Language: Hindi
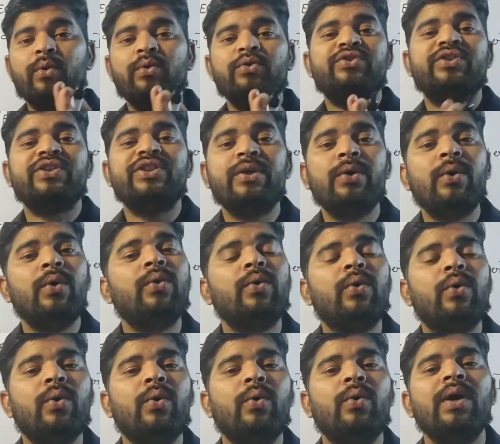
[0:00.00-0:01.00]
उस
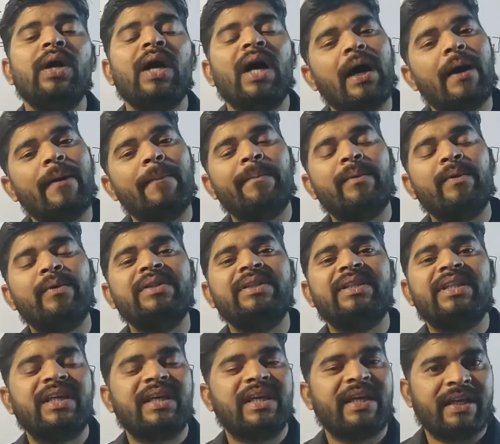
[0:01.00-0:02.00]
योग को हम
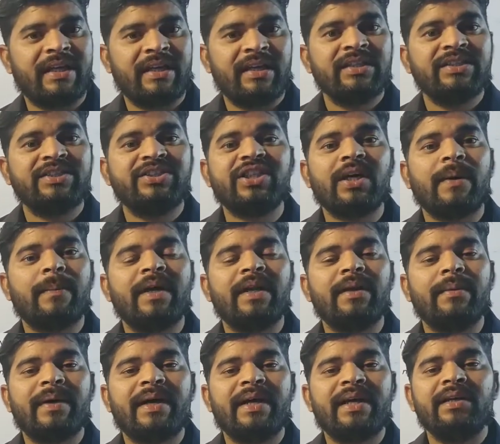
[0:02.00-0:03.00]
बोलते हैं
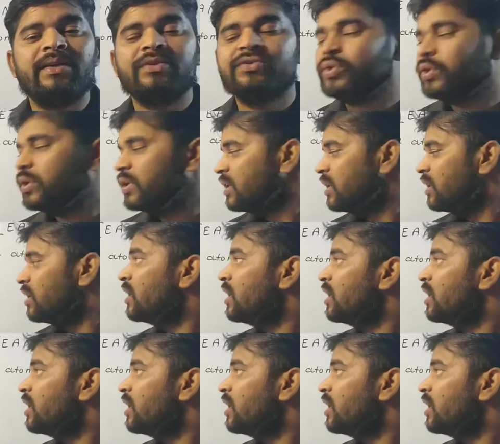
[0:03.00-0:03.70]
समन्वय सॉरी